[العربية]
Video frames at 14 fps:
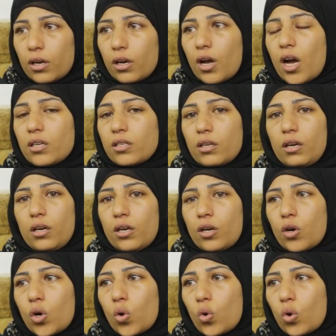اللي حصل
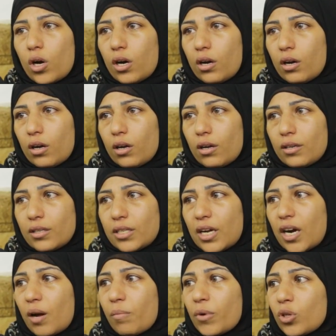إن هو
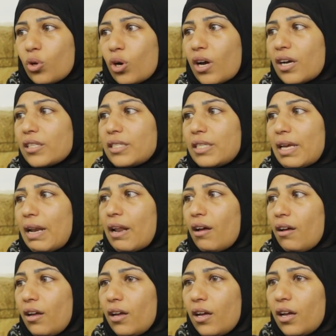سرق موتور
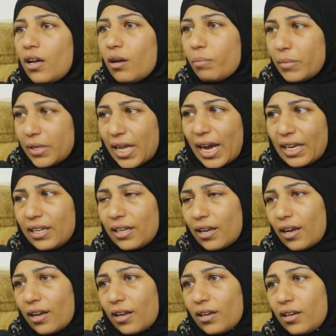غسالة
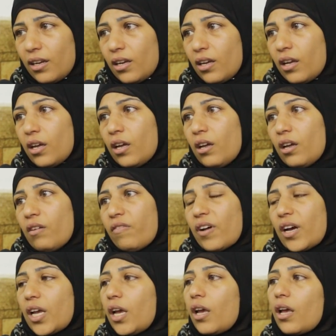بتاعتنا يعني
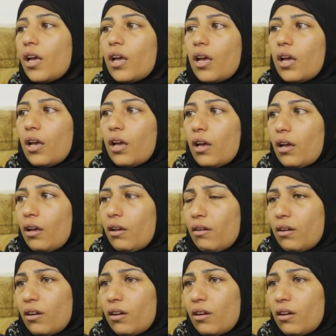فجي